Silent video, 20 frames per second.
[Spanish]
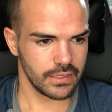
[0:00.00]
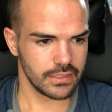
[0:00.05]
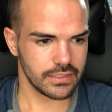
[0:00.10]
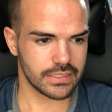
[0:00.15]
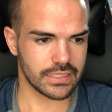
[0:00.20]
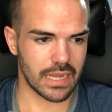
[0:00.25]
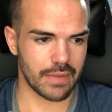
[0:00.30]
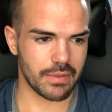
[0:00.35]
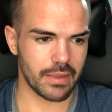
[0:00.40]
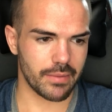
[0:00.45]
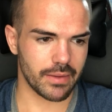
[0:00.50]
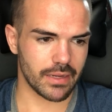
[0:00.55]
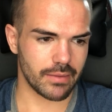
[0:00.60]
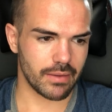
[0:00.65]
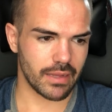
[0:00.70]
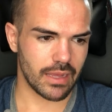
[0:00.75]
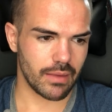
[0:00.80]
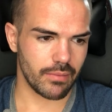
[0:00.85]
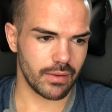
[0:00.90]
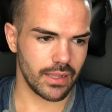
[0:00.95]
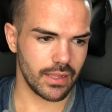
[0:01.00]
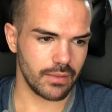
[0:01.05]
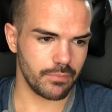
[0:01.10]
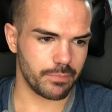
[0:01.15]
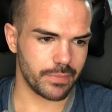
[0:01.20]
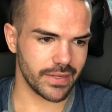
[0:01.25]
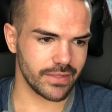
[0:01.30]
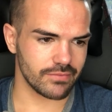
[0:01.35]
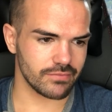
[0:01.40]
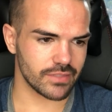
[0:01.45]
Sabia barra baja
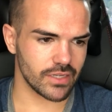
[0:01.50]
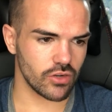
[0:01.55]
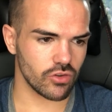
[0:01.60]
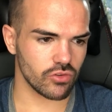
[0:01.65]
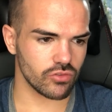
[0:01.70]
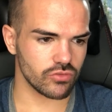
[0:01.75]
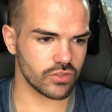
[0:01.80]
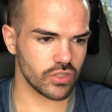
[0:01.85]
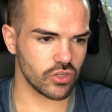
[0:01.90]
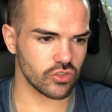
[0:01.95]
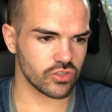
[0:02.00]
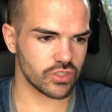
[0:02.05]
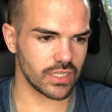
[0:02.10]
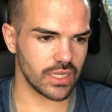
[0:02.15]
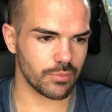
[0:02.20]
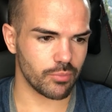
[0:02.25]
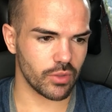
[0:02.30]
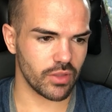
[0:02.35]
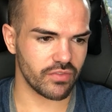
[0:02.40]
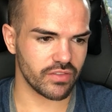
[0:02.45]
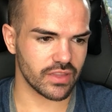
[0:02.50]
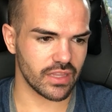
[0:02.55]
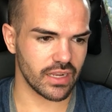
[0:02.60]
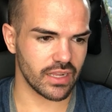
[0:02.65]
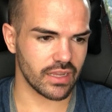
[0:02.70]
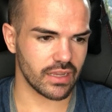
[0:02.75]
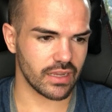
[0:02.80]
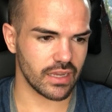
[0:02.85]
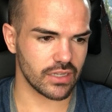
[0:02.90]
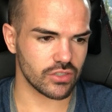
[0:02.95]
blanca, preentreno con tirosina puede afectar
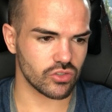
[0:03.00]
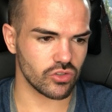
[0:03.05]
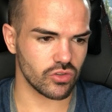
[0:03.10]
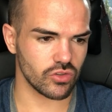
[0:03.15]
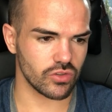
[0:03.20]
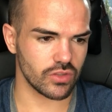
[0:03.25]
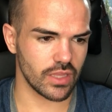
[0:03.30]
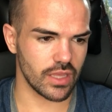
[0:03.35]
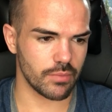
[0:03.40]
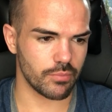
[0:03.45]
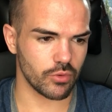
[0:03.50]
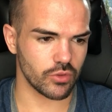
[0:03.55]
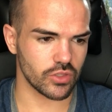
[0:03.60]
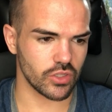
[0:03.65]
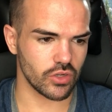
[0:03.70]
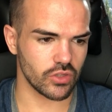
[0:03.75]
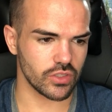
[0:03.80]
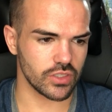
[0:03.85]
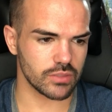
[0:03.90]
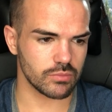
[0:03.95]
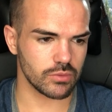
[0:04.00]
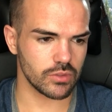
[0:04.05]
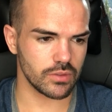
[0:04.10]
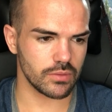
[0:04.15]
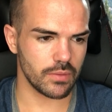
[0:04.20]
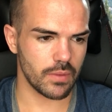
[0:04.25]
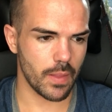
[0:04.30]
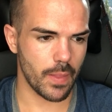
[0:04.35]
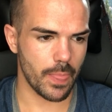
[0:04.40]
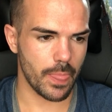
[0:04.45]
en caso de
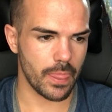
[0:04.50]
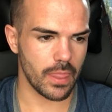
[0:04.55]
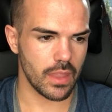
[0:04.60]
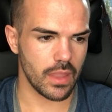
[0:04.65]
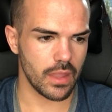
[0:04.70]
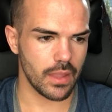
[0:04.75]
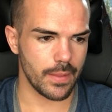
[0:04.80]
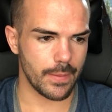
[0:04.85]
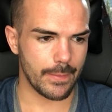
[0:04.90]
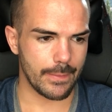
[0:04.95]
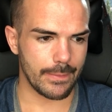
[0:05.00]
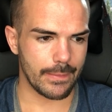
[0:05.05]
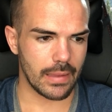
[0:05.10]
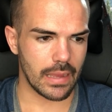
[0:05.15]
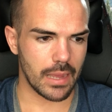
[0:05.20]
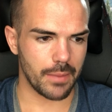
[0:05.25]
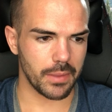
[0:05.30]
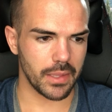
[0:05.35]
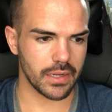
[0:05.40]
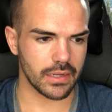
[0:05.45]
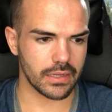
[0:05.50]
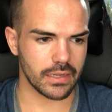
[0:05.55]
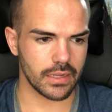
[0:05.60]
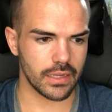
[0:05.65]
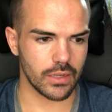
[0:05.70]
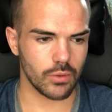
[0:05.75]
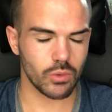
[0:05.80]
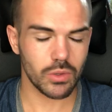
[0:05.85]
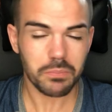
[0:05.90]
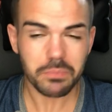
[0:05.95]
hipotiroidismo. A ver,
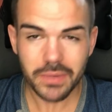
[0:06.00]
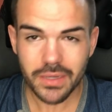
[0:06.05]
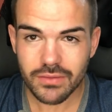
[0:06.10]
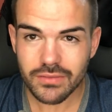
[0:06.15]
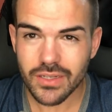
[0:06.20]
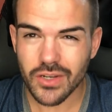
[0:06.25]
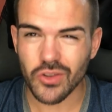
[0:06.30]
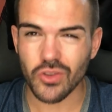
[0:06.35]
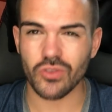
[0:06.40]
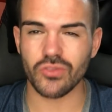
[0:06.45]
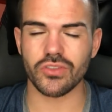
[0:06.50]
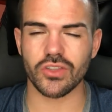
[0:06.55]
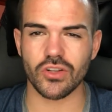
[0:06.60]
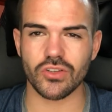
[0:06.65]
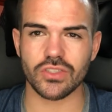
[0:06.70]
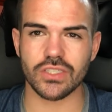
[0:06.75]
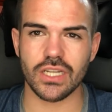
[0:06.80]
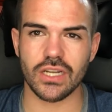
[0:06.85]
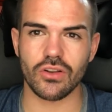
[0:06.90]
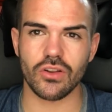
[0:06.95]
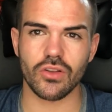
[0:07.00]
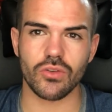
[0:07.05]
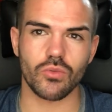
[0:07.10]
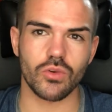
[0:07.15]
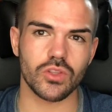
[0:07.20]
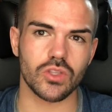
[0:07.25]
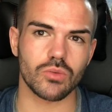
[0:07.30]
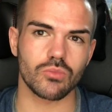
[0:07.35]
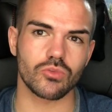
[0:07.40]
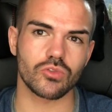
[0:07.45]
eh, un preentreno con tirosina no lo
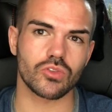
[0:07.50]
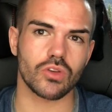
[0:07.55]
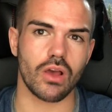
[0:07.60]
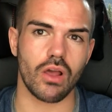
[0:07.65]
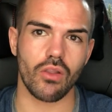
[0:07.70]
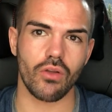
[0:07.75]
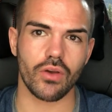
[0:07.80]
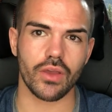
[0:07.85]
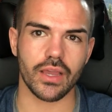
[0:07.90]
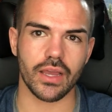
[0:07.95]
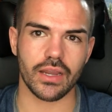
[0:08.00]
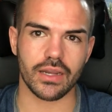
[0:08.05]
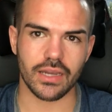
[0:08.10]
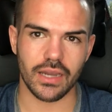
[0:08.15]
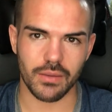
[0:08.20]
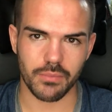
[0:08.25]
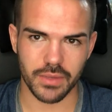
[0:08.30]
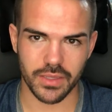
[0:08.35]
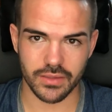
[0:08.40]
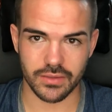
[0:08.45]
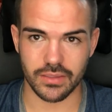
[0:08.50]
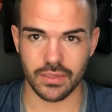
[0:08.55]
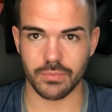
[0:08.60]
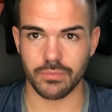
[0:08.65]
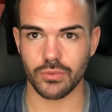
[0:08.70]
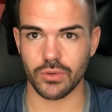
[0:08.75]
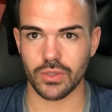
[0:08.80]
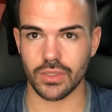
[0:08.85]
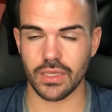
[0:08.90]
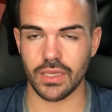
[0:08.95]
encuentro mucho a lógica realmente,
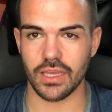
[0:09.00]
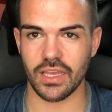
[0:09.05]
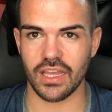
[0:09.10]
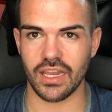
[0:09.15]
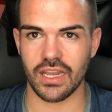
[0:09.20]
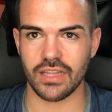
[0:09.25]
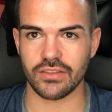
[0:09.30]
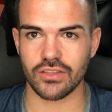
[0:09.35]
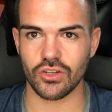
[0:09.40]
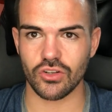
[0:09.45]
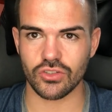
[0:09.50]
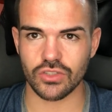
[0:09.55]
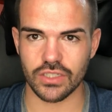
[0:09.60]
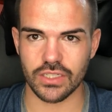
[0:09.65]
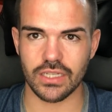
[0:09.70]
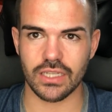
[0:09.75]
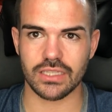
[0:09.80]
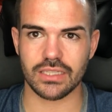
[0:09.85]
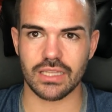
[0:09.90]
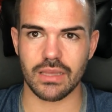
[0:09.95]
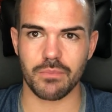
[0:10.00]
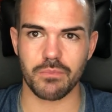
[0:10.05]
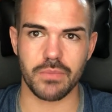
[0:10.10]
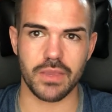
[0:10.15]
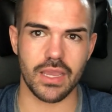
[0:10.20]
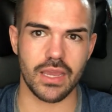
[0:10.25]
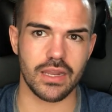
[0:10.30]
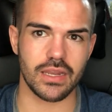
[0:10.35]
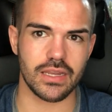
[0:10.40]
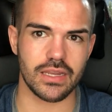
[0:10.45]
porque la tirosina
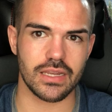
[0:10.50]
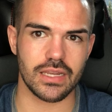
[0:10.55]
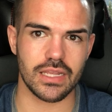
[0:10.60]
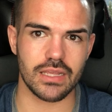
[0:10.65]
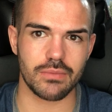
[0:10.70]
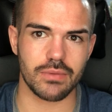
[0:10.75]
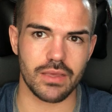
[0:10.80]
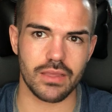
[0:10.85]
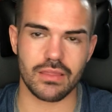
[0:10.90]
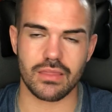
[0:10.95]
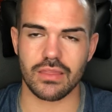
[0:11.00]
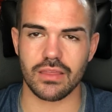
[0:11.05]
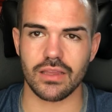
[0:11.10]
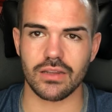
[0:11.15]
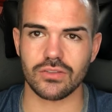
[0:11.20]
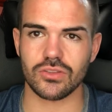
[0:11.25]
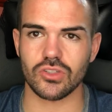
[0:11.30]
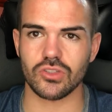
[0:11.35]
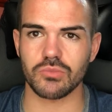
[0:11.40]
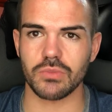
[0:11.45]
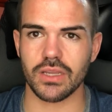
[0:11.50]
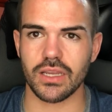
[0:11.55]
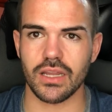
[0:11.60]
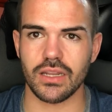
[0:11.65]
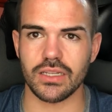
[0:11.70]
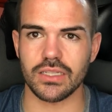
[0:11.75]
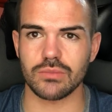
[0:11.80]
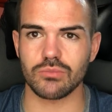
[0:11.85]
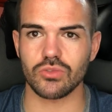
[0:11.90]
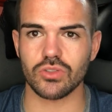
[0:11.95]
también inhibe ciertos
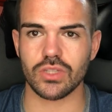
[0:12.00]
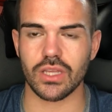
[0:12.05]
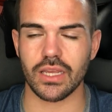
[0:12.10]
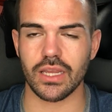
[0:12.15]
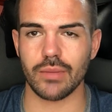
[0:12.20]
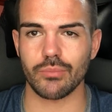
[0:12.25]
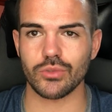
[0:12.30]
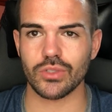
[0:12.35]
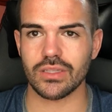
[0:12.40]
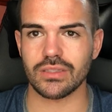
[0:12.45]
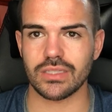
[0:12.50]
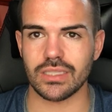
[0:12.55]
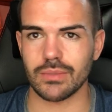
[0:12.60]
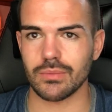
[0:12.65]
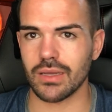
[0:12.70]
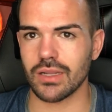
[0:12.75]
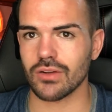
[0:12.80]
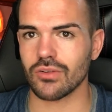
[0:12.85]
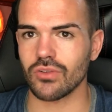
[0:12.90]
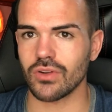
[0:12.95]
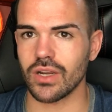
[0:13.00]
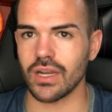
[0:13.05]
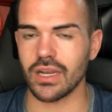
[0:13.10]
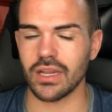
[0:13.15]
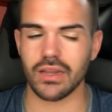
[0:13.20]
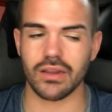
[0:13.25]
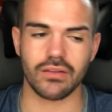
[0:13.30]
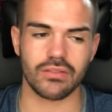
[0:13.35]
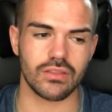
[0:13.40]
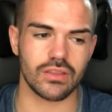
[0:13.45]
mecanismos que queremos activar con el
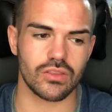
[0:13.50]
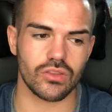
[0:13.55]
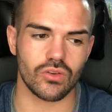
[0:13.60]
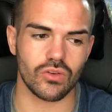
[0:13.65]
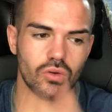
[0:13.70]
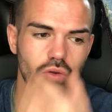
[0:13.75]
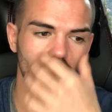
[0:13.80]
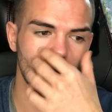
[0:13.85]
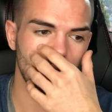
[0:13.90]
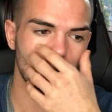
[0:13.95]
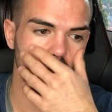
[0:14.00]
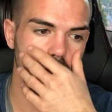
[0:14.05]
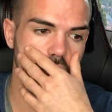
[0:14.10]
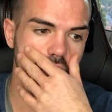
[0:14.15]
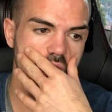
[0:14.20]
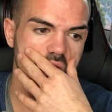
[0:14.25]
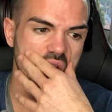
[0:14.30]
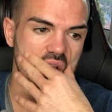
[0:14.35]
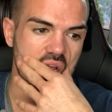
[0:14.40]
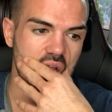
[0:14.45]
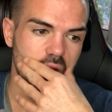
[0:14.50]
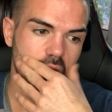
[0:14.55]
ejercicio, con lo cual,